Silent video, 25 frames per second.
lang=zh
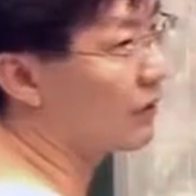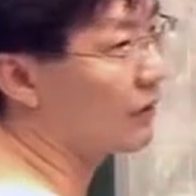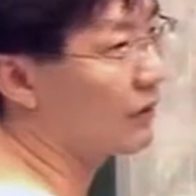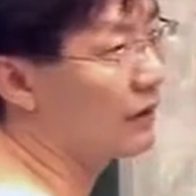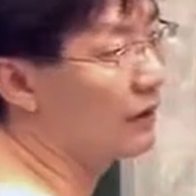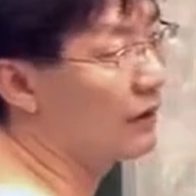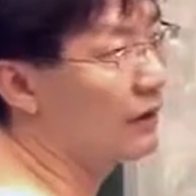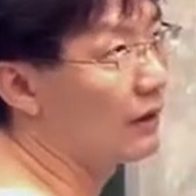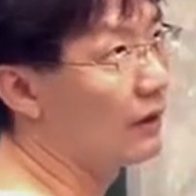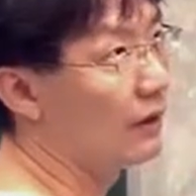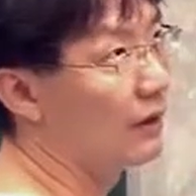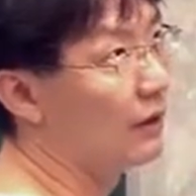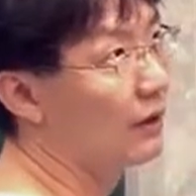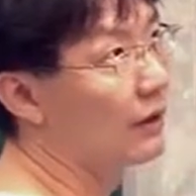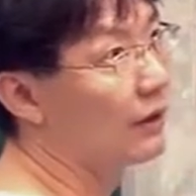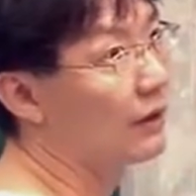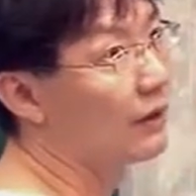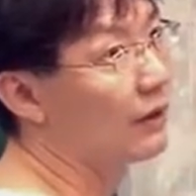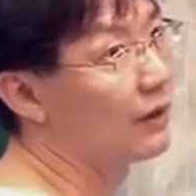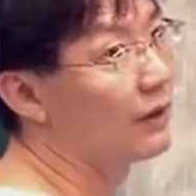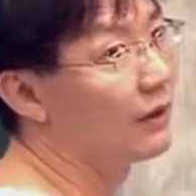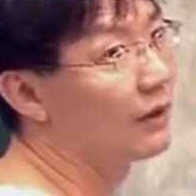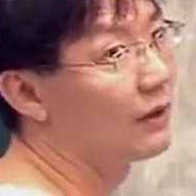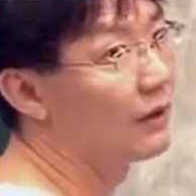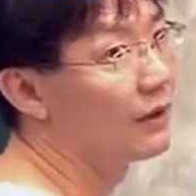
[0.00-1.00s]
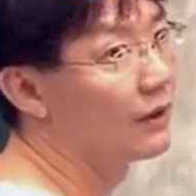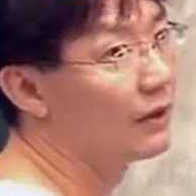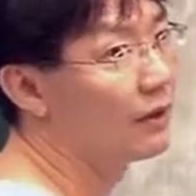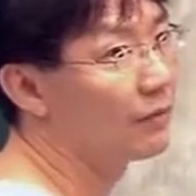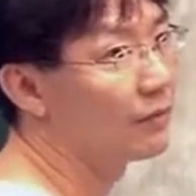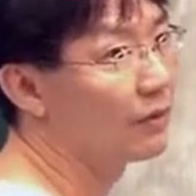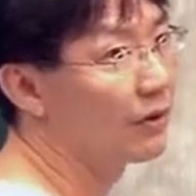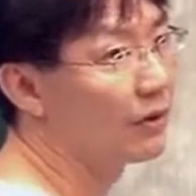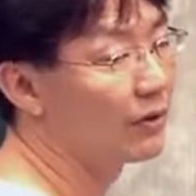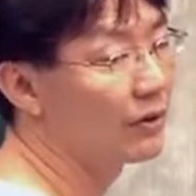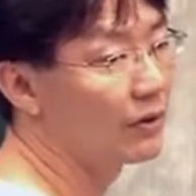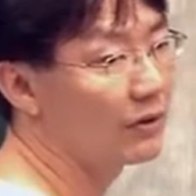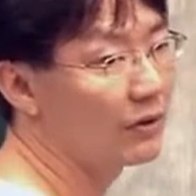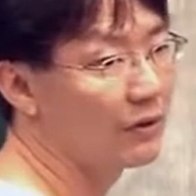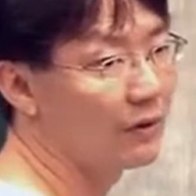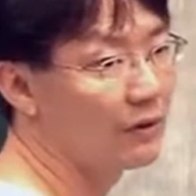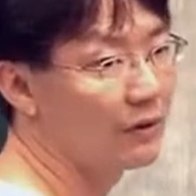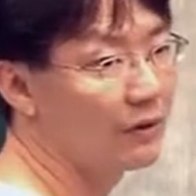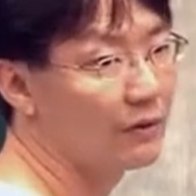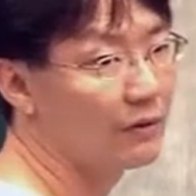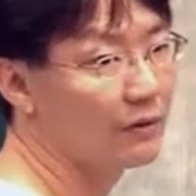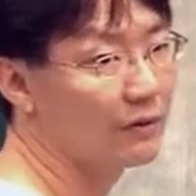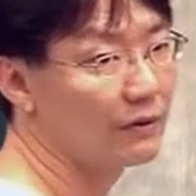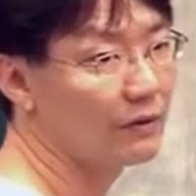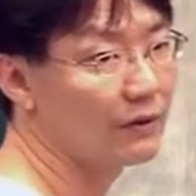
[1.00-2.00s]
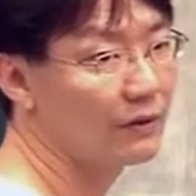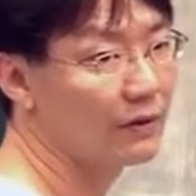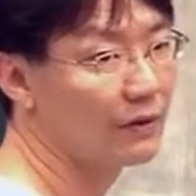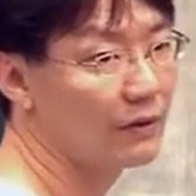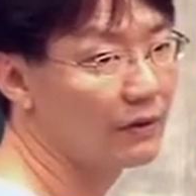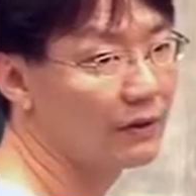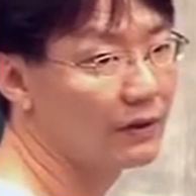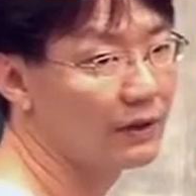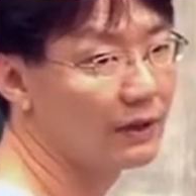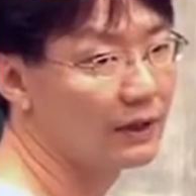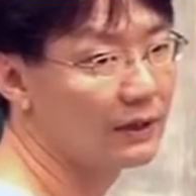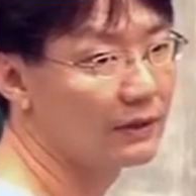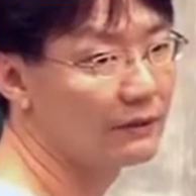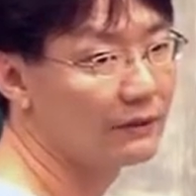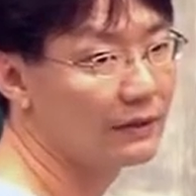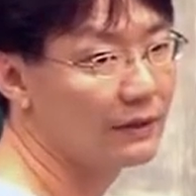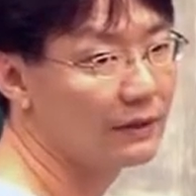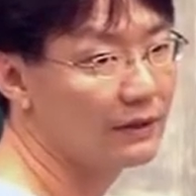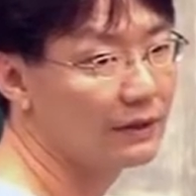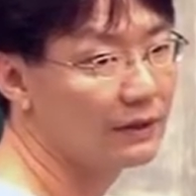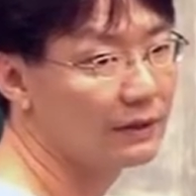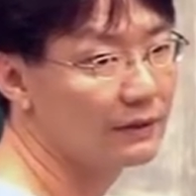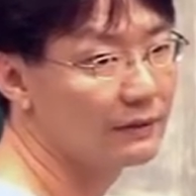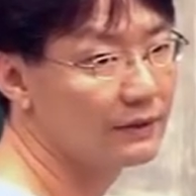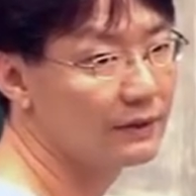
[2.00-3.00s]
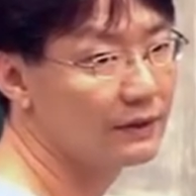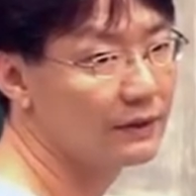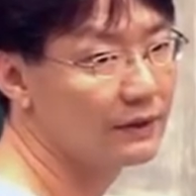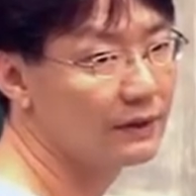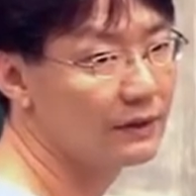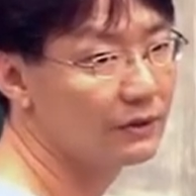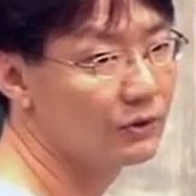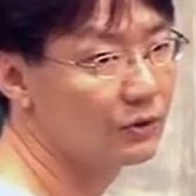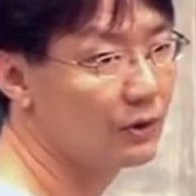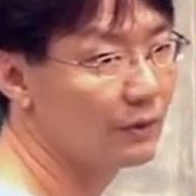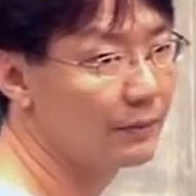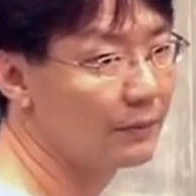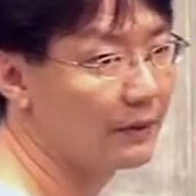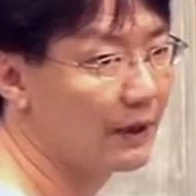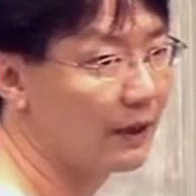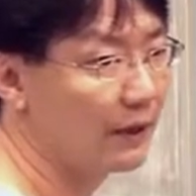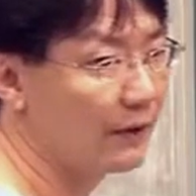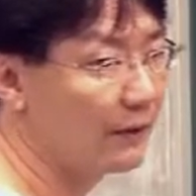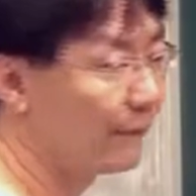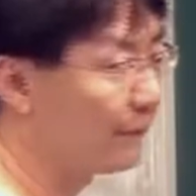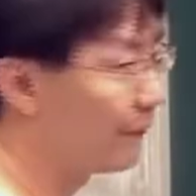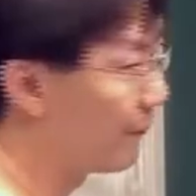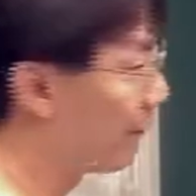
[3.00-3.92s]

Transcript: r 啊 p o l a r co co t e 对不是？是极坐标。